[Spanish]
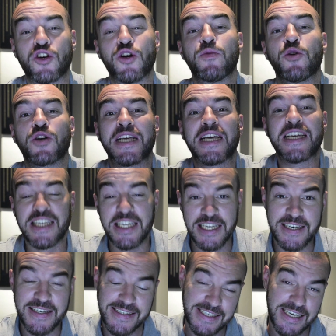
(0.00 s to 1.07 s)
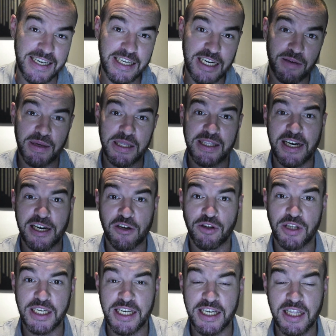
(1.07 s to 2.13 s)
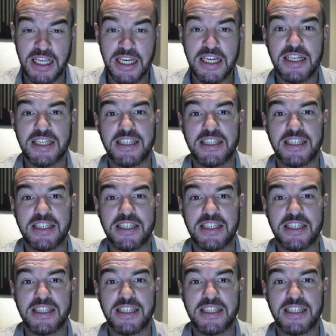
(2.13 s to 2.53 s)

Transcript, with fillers: cómo que quién es Jair el Pantera Rodríguez